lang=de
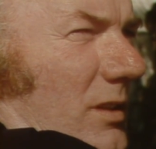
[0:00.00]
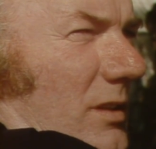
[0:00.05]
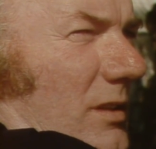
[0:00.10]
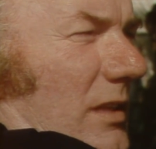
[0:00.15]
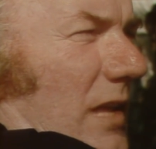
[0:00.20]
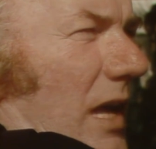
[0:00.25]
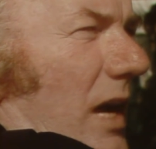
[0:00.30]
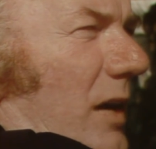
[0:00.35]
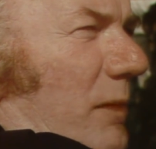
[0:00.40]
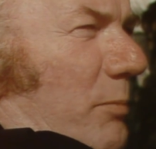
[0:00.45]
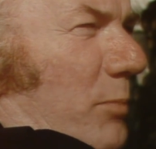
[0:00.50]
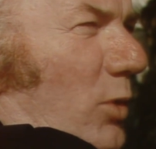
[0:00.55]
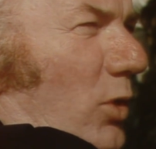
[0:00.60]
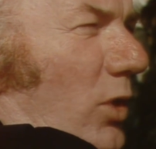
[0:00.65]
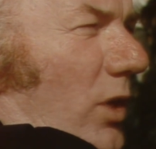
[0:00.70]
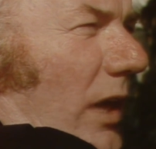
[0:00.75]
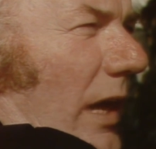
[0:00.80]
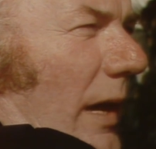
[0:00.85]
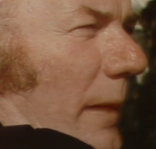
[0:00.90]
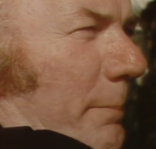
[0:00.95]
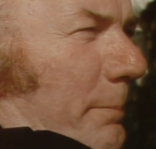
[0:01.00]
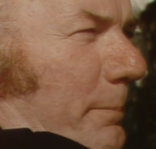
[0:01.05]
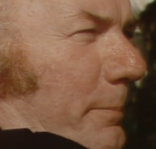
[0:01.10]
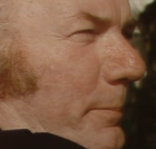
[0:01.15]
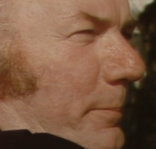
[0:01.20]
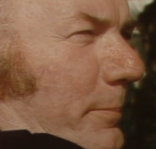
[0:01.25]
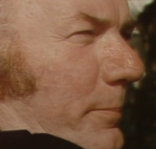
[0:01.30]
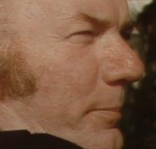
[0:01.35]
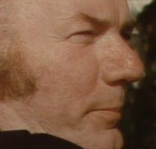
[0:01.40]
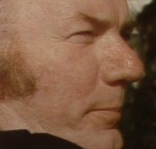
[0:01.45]
das
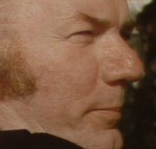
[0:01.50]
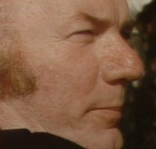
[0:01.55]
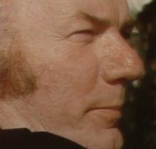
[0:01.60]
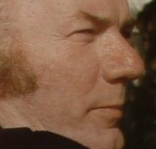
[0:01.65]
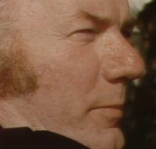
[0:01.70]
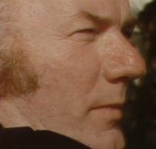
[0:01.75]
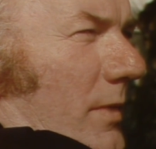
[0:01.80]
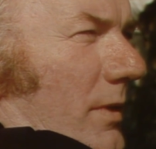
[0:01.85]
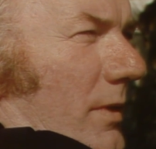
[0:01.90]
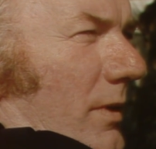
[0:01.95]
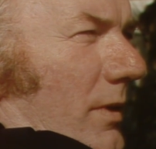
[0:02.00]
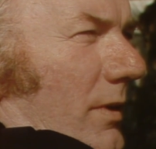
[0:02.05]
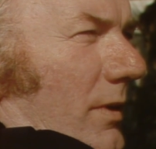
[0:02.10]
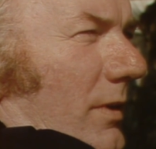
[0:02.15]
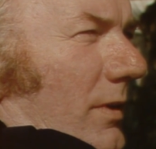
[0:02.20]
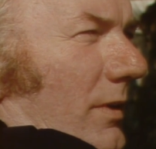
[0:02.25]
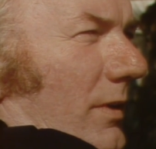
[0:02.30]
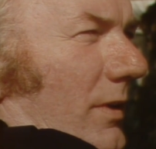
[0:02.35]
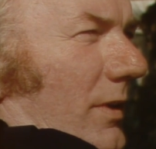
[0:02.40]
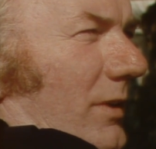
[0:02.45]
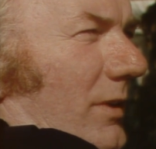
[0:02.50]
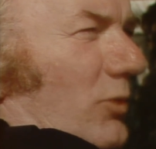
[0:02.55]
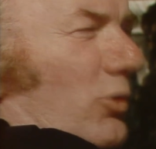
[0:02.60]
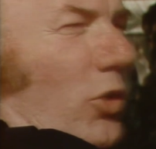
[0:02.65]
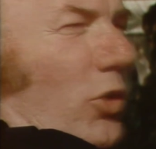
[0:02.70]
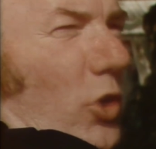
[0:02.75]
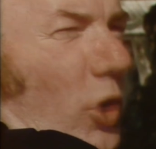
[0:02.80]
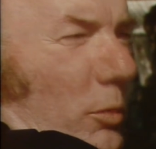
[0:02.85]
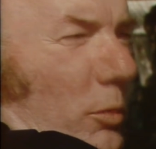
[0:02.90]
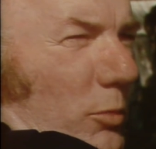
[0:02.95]
Lachprogramm. Nicht?
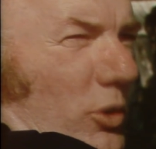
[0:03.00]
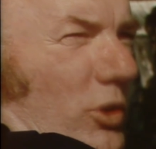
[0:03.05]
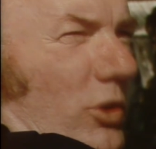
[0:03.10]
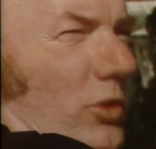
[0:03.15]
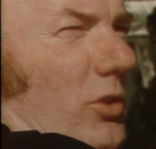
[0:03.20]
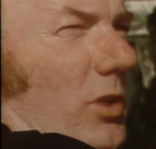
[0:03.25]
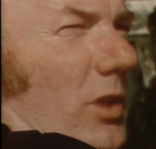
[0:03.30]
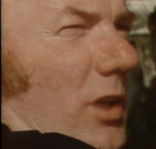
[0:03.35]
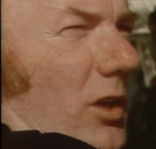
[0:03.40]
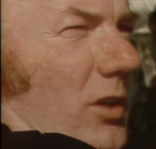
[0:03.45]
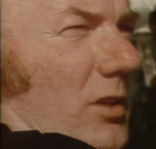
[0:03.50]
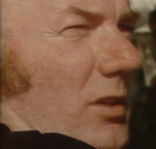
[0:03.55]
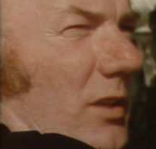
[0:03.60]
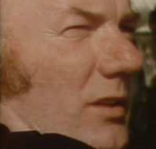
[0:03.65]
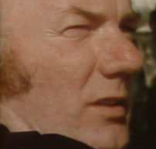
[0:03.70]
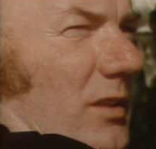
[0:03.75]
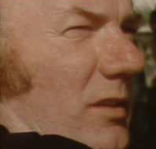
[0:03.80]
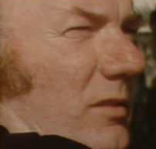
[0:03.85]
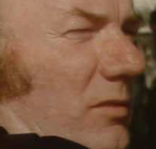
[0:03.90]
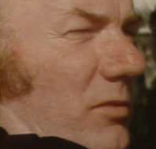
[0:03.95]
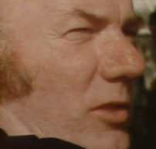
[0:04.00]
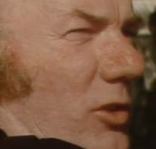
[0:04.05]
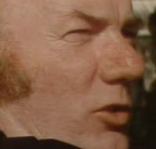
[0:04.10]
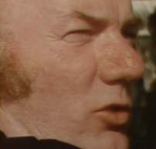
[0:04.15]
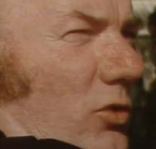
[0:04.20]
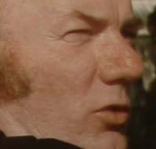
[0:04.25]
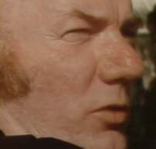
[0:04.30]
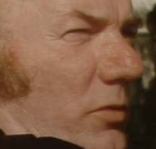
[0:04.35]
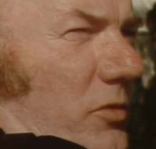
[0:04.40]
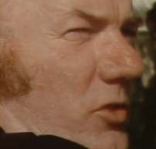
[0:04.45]
Nur kann man natürlich auch sagen, es ist ein
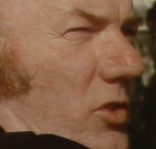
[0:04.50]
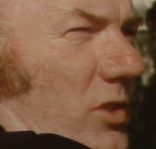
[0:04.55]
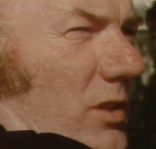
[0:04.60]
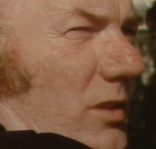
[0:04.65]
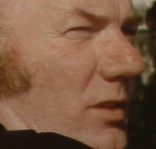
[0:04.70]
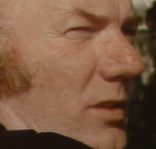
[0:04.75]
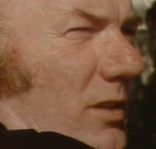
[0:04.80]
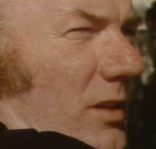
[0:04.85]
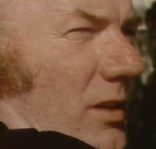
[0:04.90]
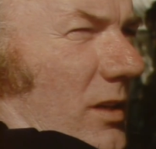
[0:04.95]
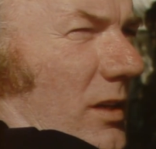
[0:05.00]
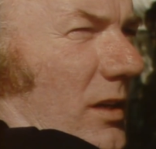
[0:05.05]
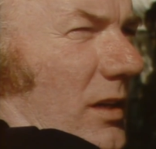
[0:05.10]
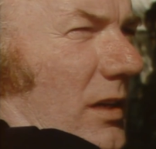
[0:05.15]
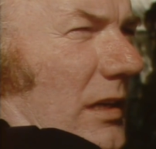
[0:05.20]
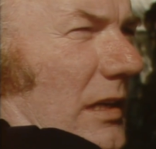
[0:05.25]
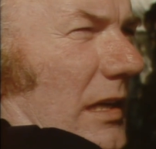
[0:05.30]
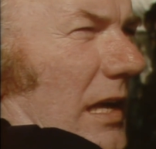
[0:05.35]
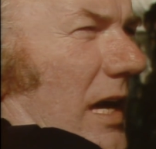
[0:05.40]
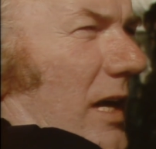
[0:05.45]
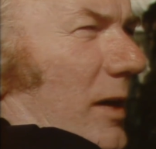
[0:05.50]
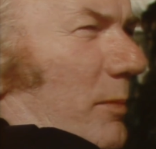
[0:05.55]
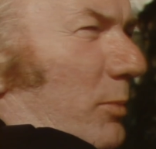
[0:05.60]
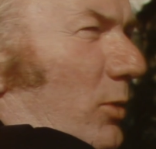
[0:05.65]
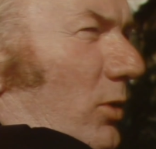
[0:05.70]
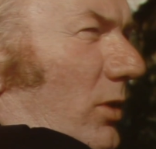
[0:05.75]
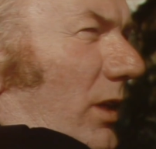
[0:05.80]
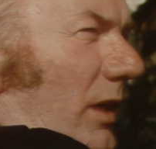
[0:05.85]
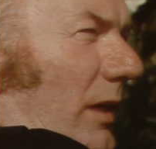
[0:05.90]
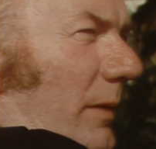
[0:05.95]
philosophisches
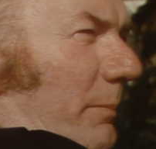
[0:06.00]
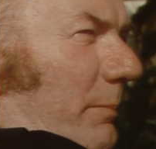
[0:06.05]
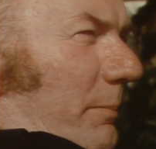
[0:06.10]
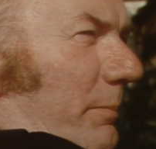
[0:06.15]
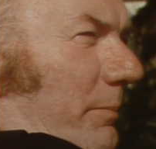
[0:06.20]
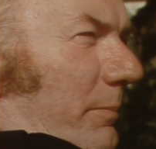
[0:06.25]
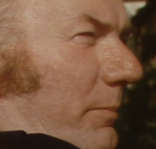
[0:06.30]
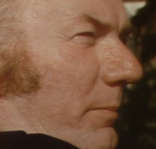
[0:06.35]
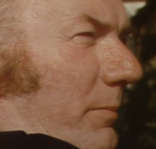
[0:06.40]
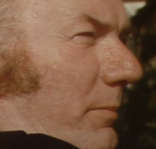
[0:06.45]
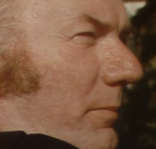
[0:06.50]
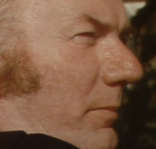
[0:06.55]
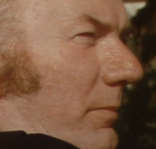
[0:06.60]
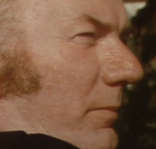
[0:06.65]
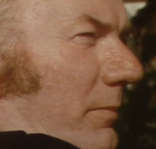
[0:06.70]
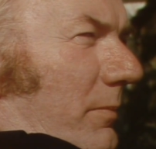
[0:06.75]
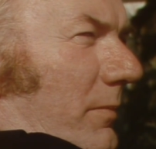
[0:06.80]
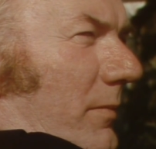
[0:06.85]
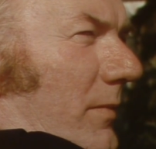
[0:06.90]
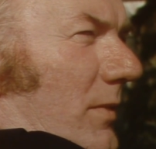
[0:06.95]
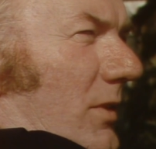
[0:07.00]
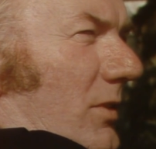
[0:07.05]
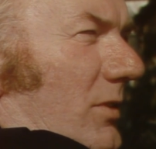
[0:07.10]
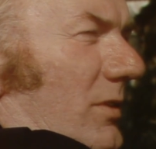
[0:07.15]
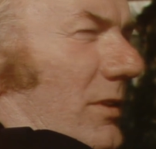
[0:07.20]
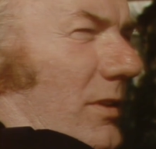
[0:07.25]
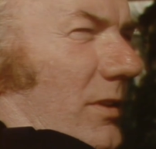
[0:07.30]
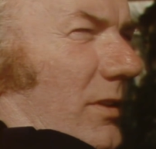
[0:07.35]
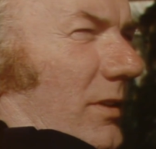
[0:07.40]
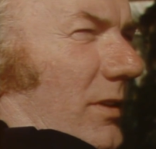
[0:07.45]
Lachprogramm,
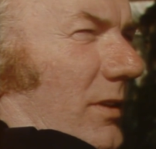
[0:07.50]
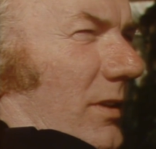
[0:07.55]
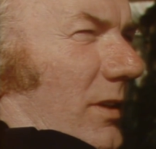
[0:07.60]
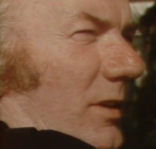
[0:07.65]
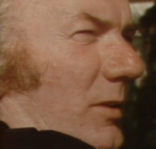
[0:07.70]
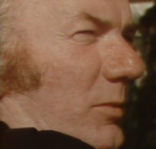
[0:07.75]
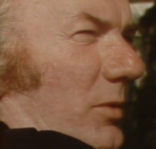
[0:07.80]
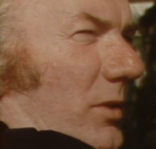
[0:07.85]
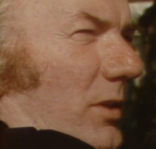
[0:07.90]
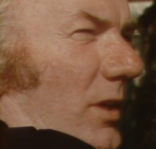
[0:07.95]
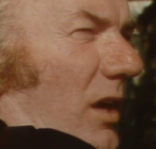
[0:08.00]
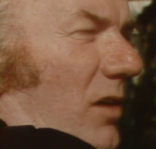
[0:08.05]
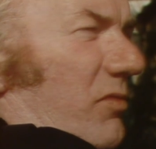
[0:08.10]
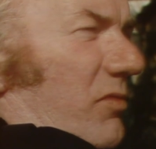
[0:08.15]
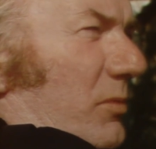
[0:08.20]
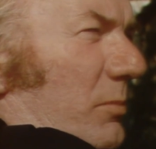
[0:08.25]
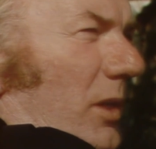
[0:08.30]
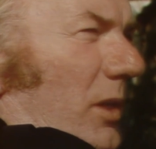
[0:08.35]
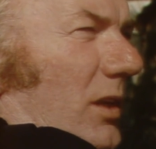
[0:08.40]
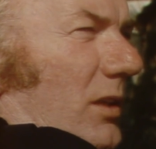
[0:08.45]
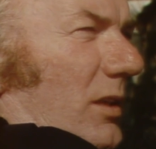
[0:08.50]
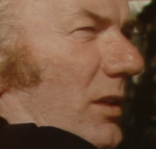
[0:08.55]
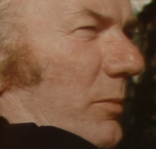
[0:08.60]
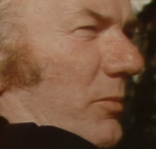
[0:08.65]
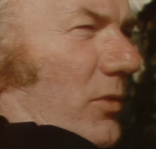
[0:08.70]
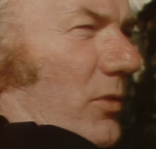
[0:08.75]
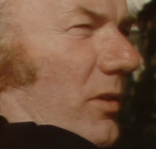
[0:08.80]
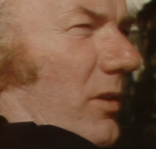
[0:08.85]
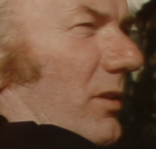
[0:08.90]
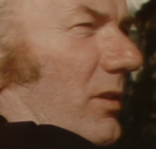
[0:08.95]
das ich irgendwie aufgemacht
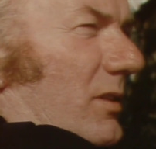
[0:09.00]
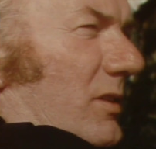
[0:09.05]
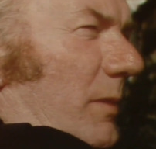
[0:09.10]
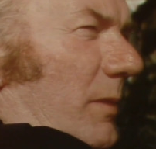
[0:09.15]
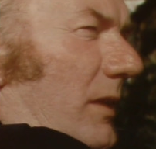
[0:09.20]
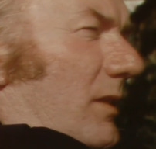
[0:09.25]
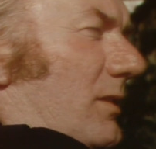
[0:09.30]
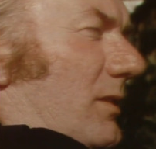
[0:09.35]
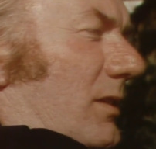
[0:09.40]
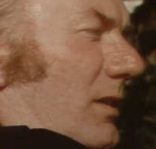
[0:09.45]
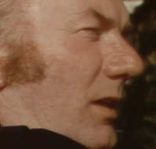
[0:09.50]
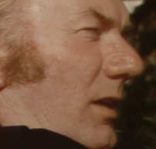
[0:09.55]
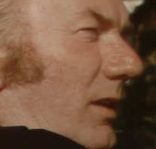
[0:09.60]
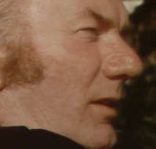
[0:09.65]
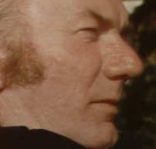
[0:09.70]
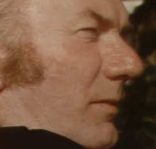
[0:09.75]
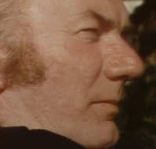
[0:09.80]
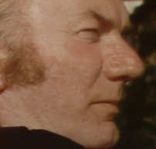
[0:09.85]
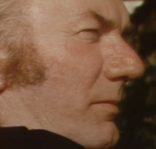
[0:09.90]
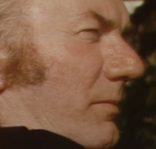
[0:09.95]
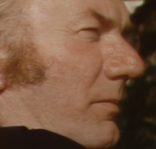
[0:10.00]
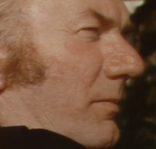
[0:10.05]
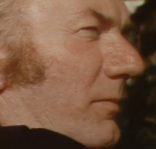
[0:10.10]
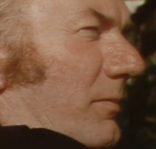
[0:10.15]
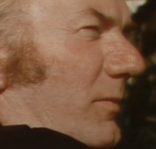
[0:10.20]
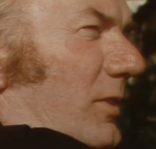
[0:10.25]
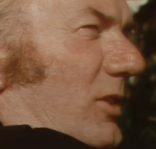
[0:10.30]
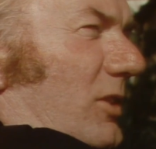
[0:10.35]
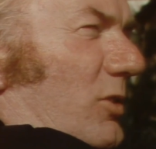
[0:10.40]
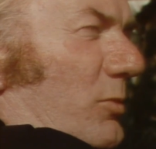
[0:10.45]
habe vor 20 Jahren,
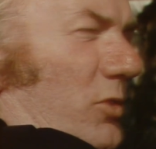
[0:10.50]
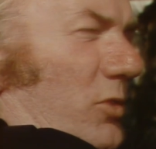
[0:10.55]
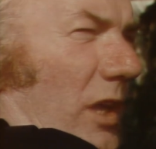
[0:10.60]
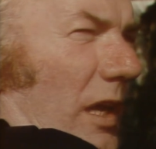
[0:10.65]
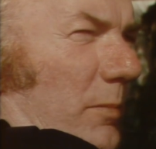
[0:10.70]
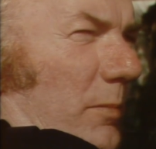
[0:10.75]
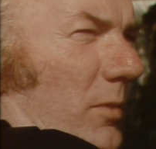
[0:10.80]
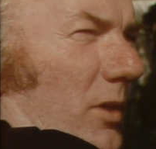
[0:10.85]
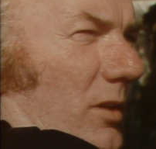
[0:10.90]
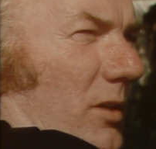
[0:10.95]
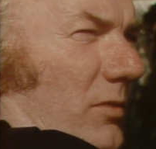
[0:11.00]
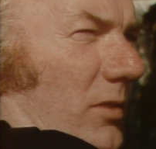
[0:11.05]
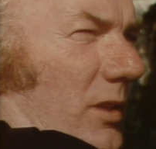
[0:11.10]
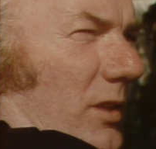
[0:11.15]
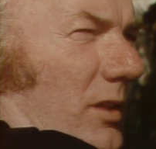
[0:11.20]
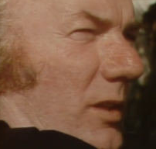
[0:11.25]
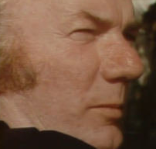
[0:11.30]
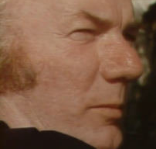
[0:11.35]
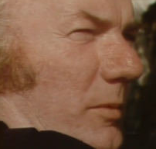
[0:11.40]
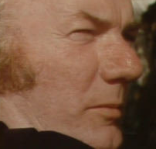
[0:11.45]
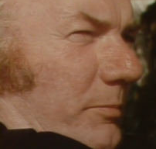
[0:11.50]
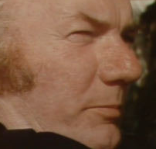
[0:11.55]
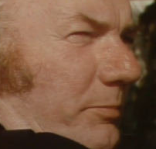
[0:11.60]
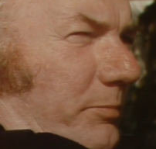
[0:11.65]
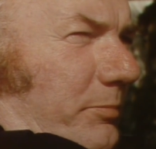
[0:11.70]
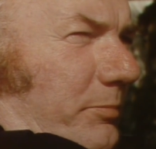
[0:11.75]
wie ich zum Schreiben angefangen habe.